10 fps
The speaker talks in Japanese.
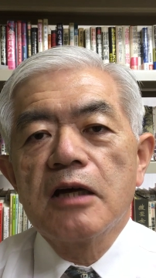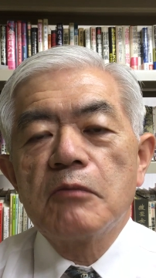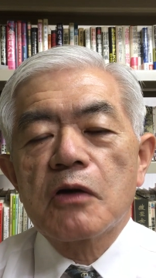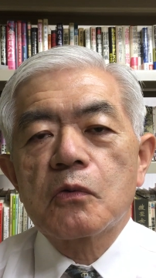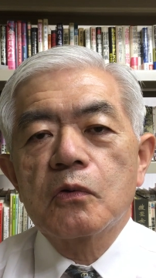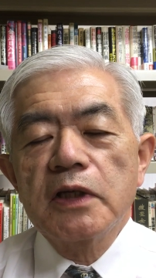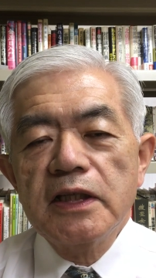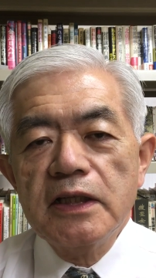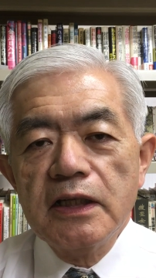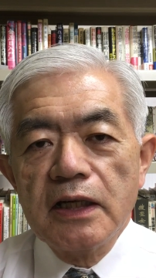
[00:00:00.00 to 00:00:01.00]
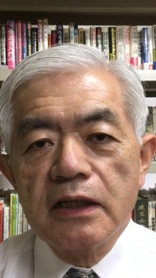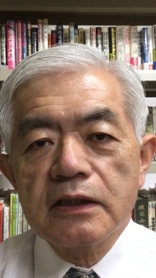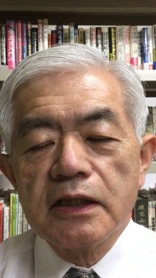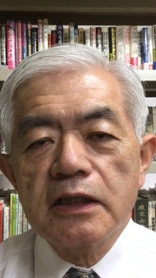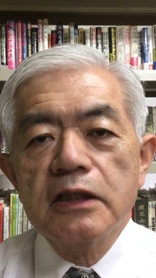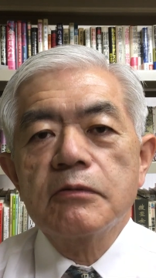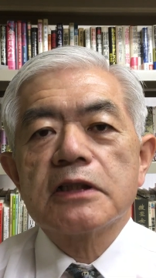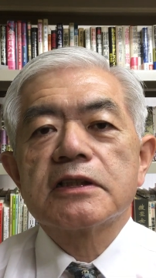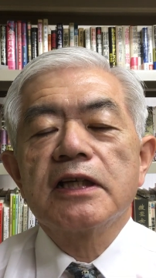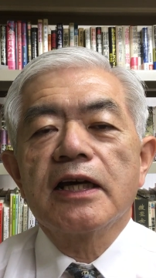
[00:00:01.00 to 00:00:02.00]
まあこれでだけやれば
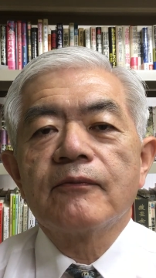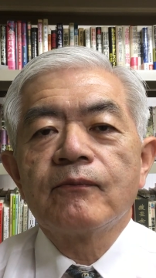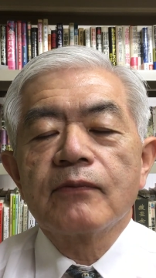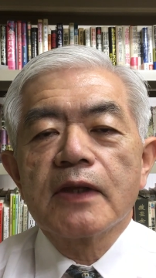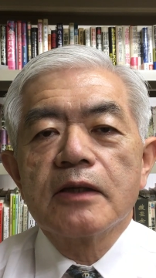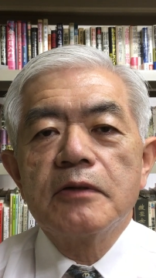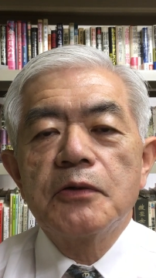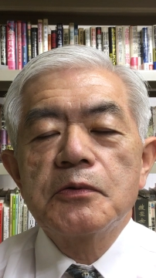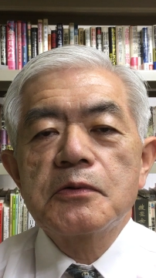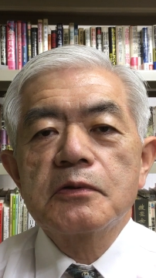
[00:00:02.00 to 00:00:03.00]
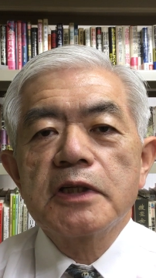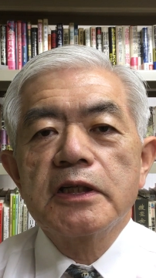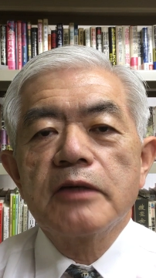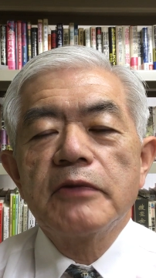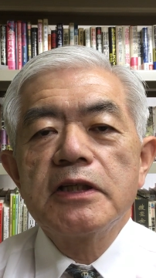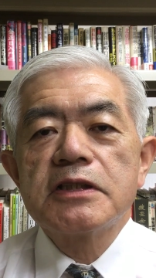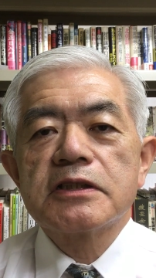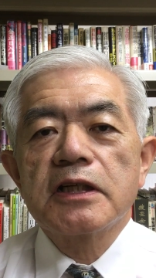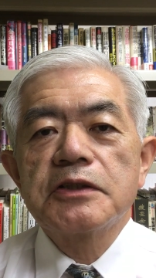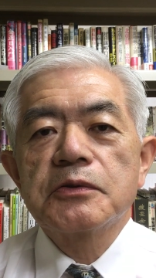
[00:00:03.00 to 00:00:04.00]
ですね日本国内で目に
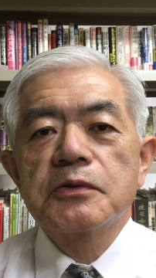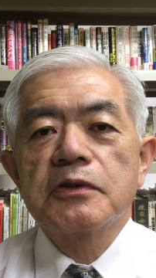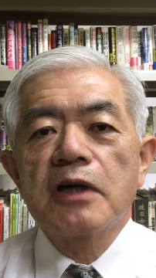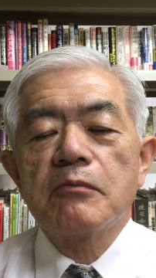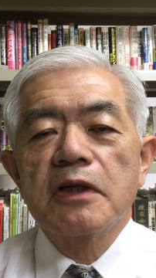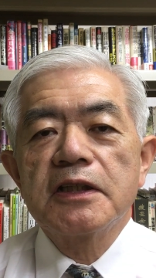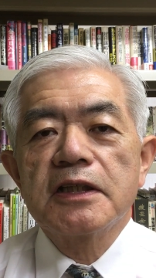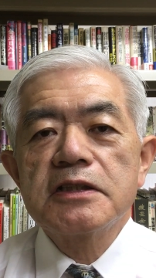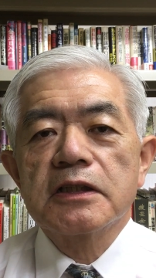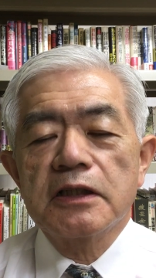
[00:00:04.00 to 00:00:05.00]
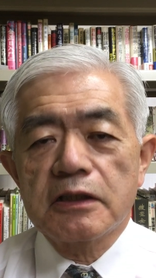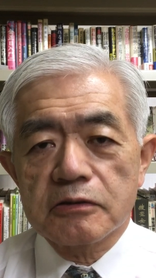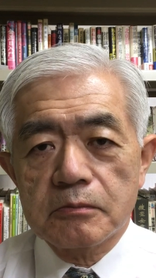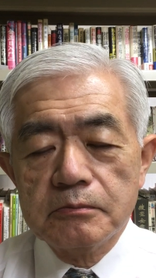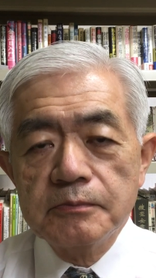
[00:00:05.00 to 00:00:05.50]
しない人というのはあんまりいないんじゃないかと